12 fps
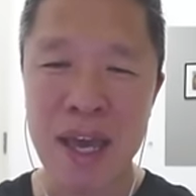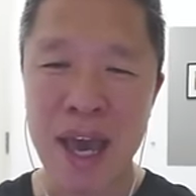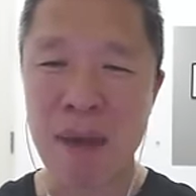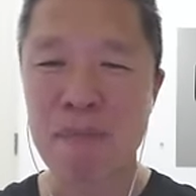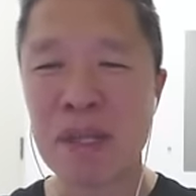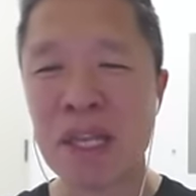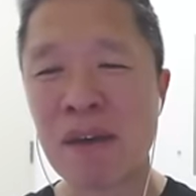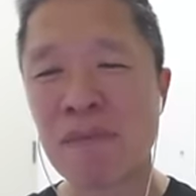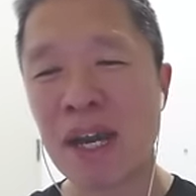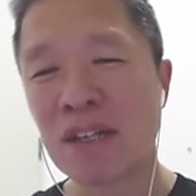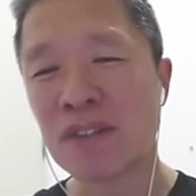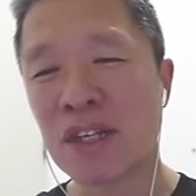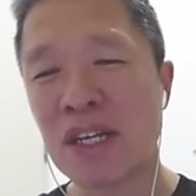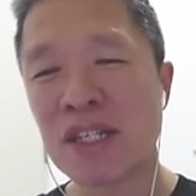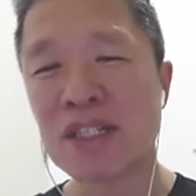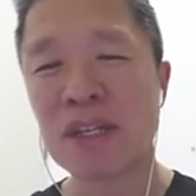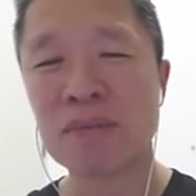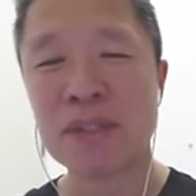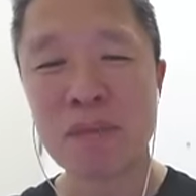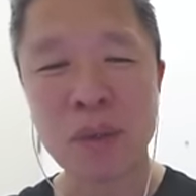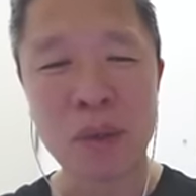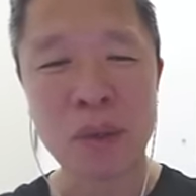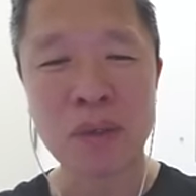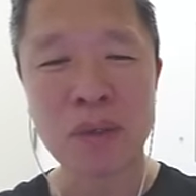엔비디아 마이너스
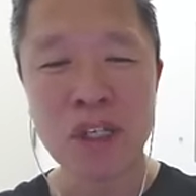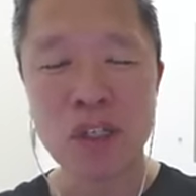1.30,